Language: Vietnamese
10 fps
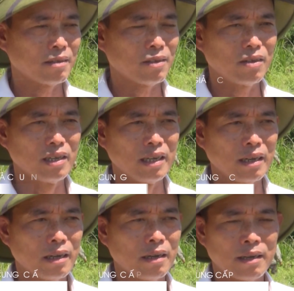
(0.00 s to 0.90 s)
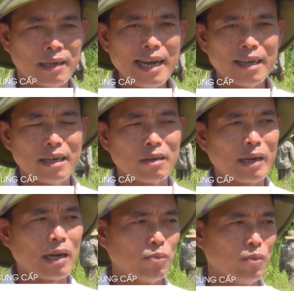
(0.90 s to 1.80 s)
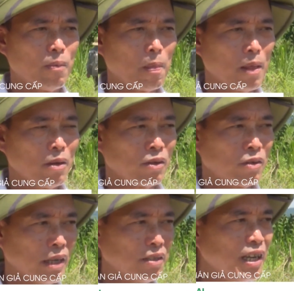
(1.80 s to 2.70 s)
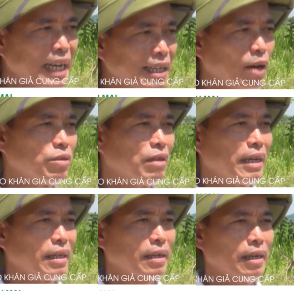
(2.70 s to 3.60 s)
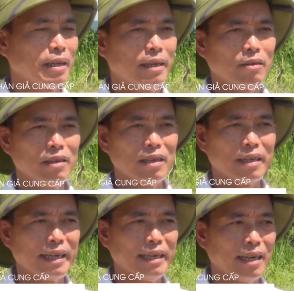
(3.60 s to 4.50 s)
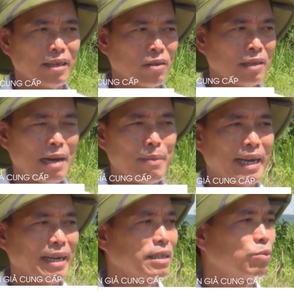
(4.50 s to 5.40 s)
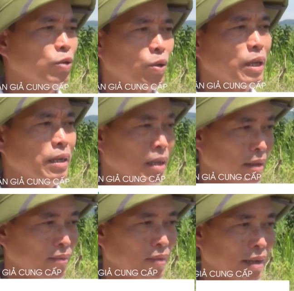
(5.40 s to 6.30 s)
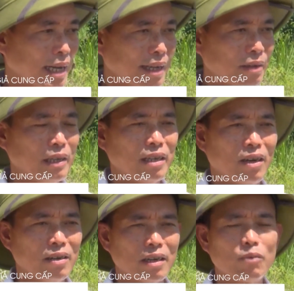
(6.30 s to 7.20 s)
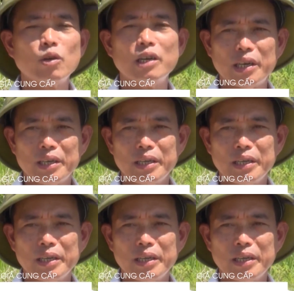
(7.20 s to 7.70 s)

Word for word: Cho người gác ở ngoài cổng, rồi ở giữa cánh đồng như vậy thì khi thấy có lực lượng đến là nó thả bè ra sông trôi đi. Cát thì vẫn ở đó là không có người.